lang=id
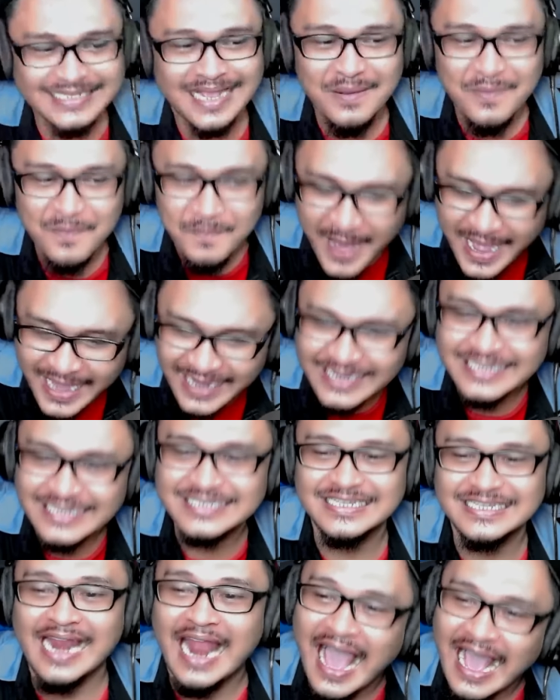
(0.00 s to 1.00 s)
sampai di
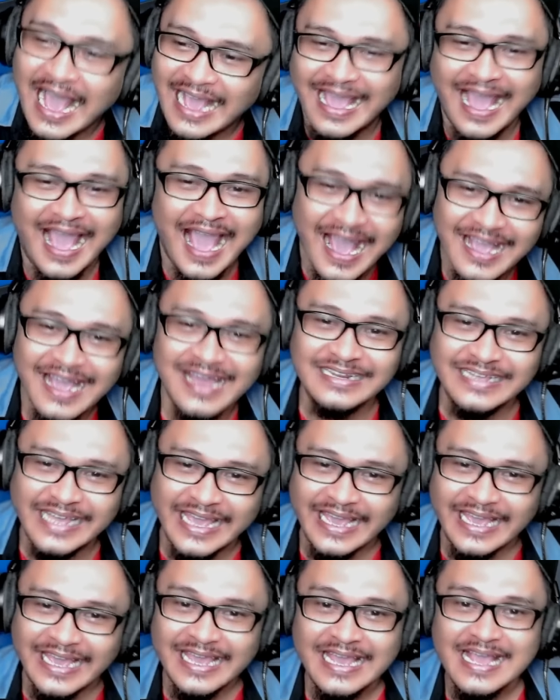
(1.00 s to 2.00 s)
selangkangan,
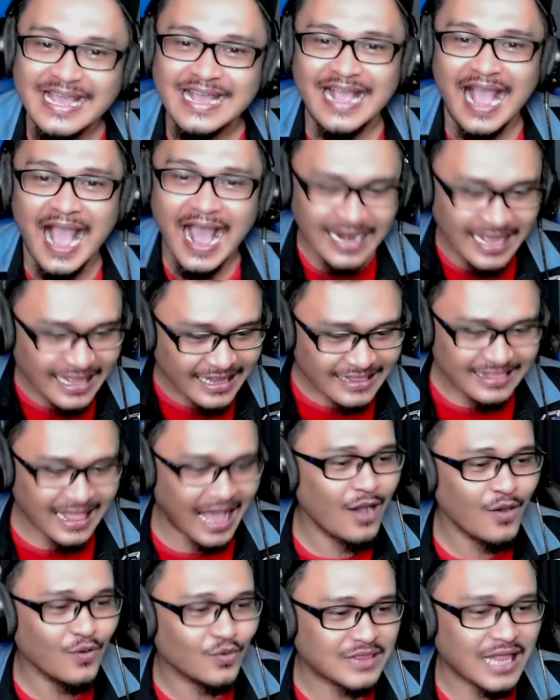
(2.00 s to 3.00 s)
geng. Kalian
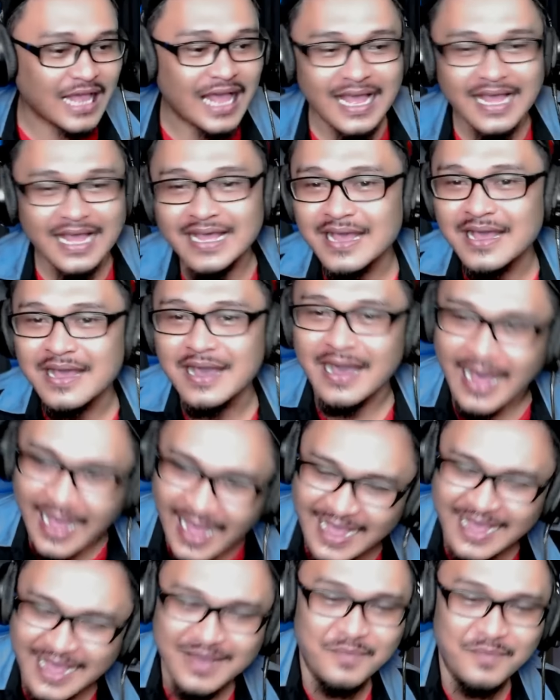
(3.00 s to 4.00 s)
tahu tak?
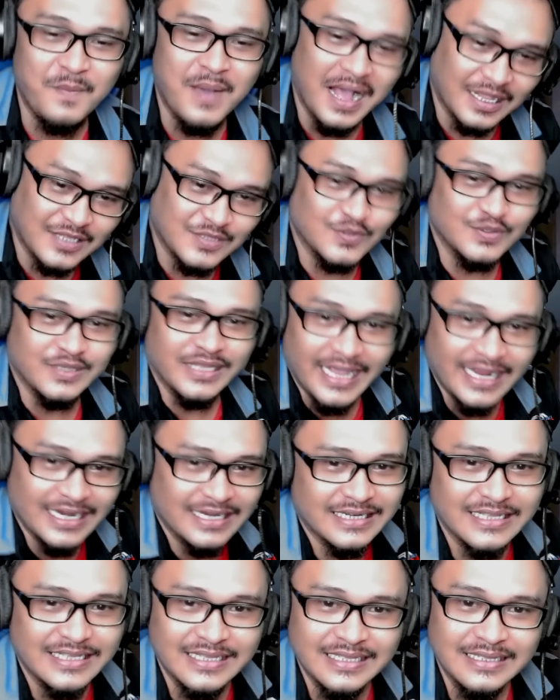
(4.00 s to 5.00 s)
Hah? Maksud
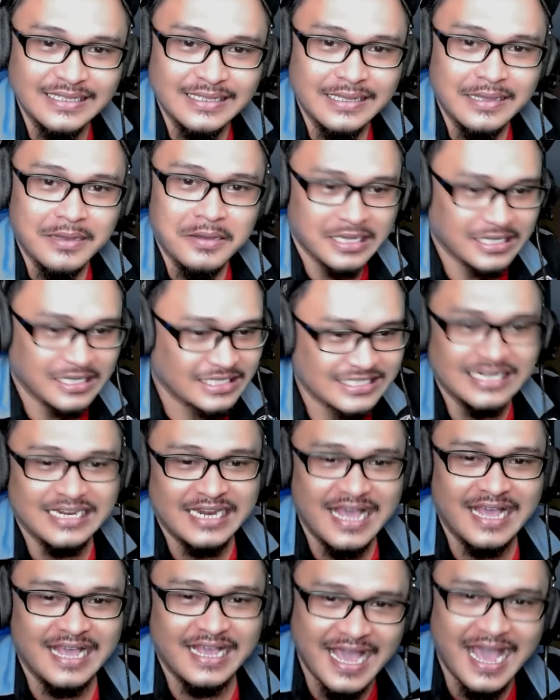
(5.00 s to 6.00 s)
Andy
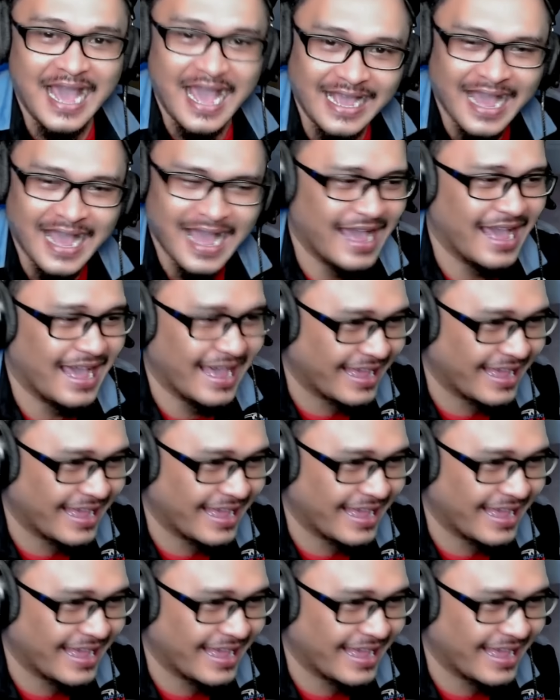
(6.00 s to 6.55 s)
selangkangan.